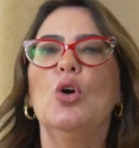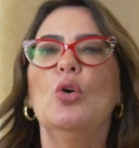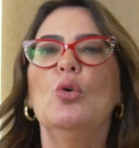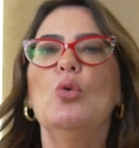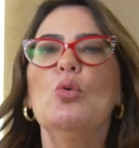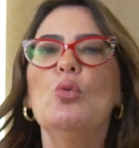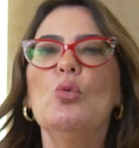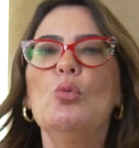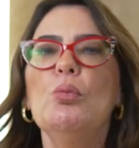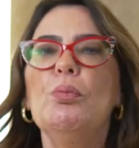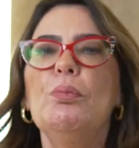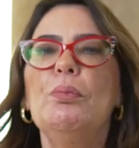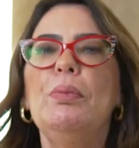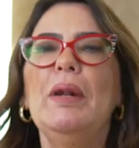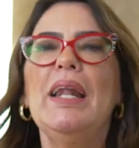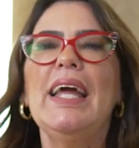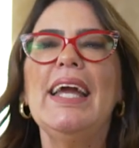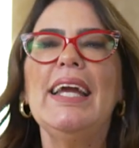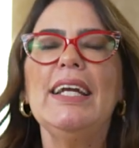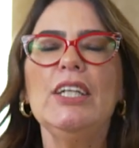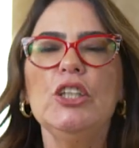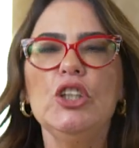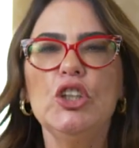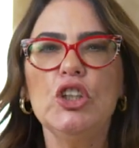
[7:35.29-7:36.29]
um
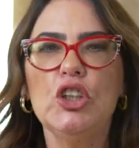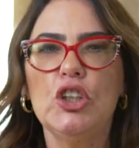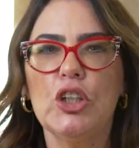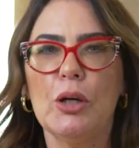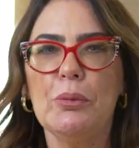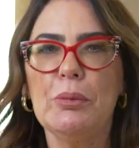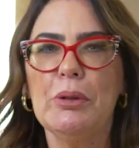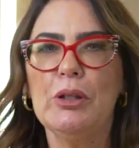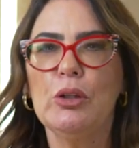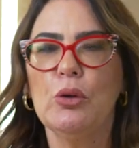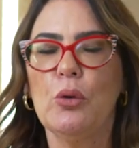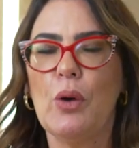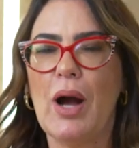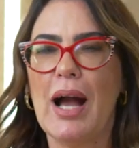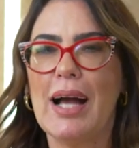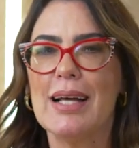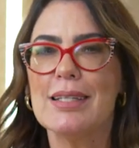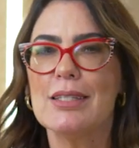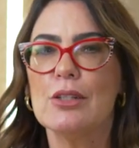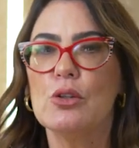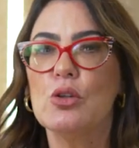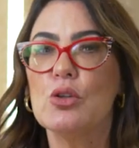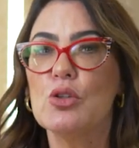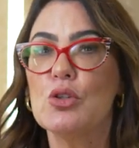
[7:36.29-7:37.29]
blend de
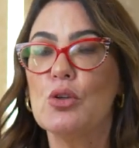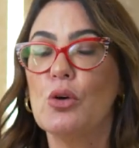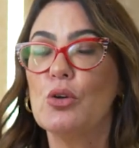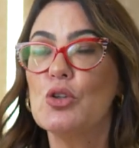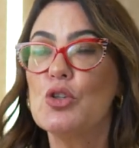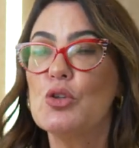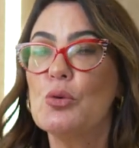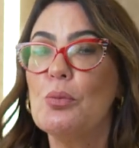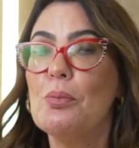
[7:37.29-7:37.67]
aminoácidos onde